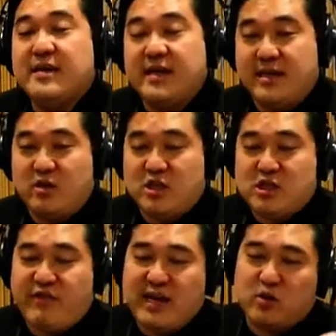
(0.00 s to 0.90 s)
Então a gente
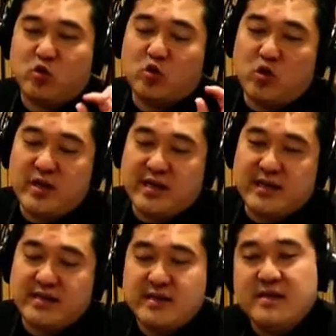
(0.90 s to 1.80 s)
fala
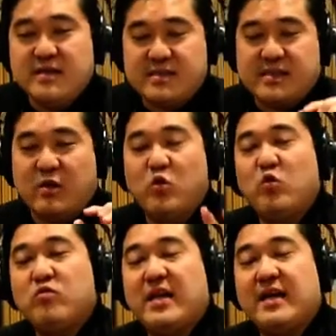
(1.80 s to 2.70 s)
tônica,
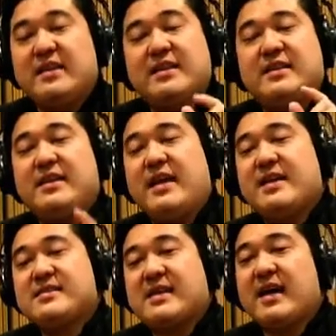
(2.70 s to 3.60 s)
segunda,
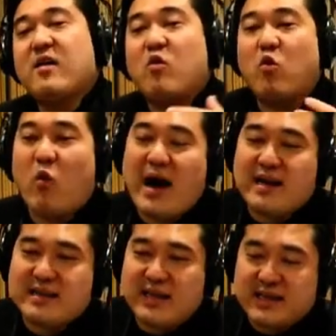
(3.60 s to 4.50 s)
terça,
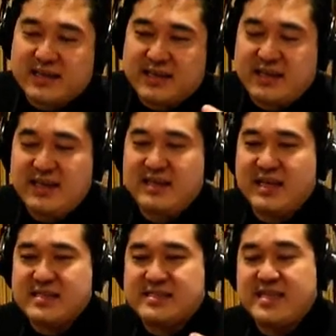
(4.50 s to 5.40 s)
quarta,
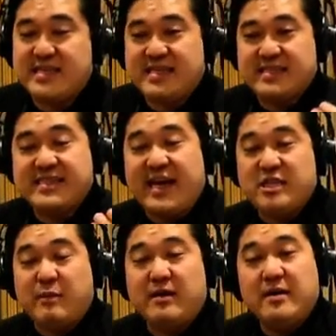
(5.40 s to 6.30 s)
quinta, sexta,
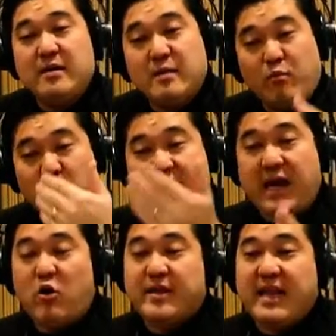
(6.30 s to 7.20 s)
sétima porque a
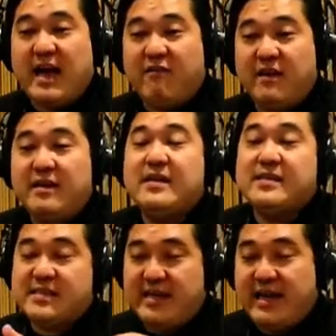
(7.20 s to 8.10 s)
oitava
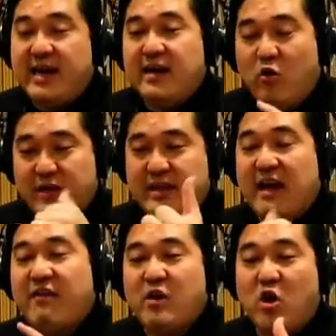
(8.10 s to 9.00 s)
seria a
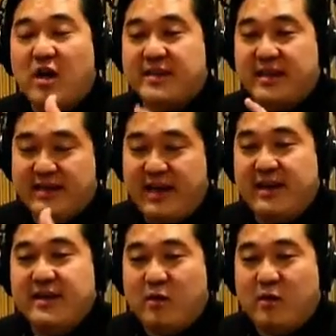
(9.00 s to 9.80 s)
oitava nota, né?